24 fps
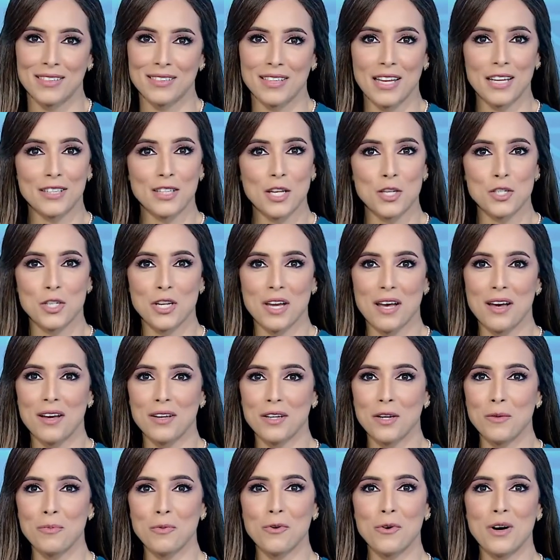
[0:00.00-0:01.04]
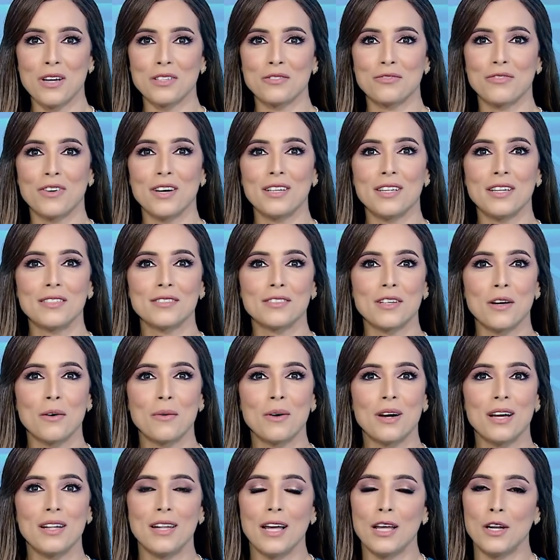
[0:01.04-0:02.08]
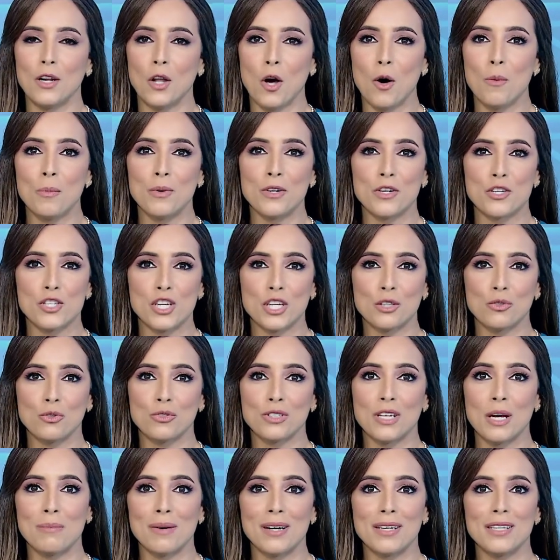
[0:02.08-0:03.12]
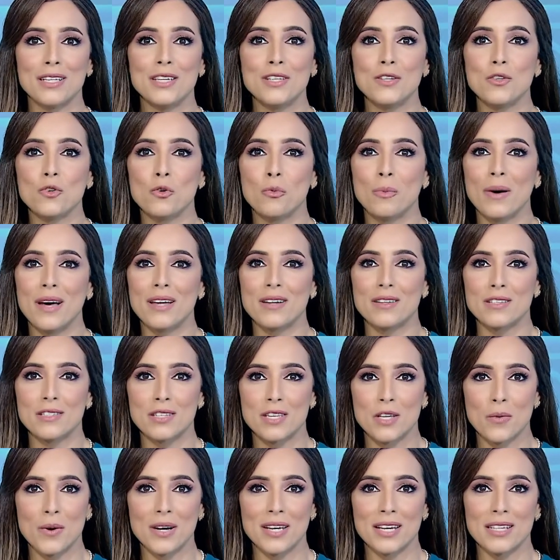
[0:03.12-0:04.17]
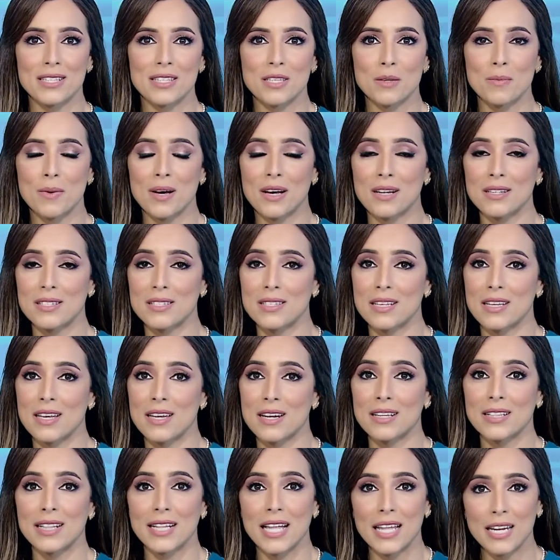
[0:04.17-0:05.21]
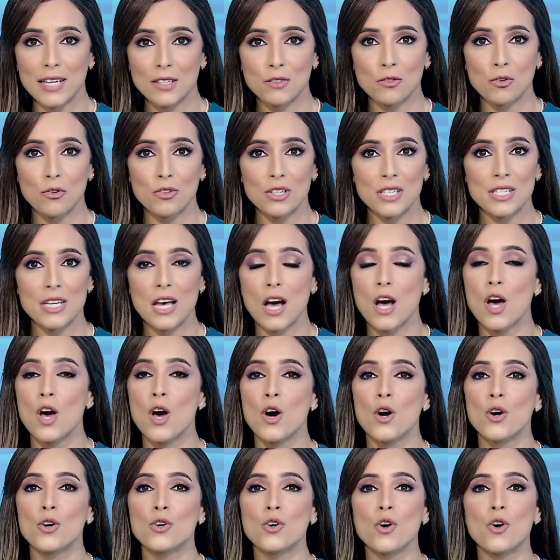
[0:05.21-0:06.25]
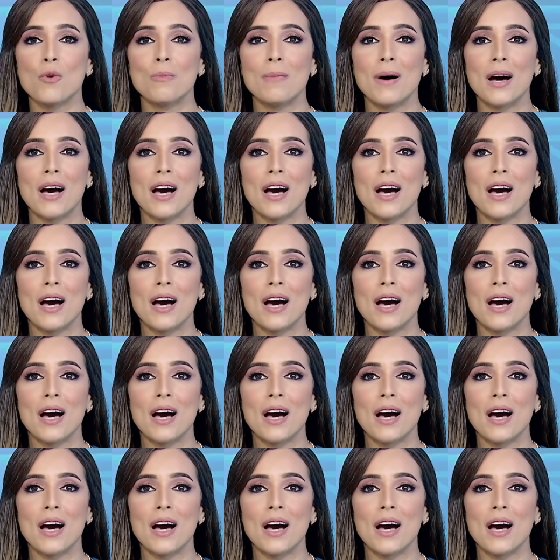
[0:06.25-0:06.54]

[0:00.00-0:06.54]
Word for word: تحت شعار ابقوا أطفالا طوال العمر جد ياباني يمارس هواية سباق السيارات الإلكترونية رغم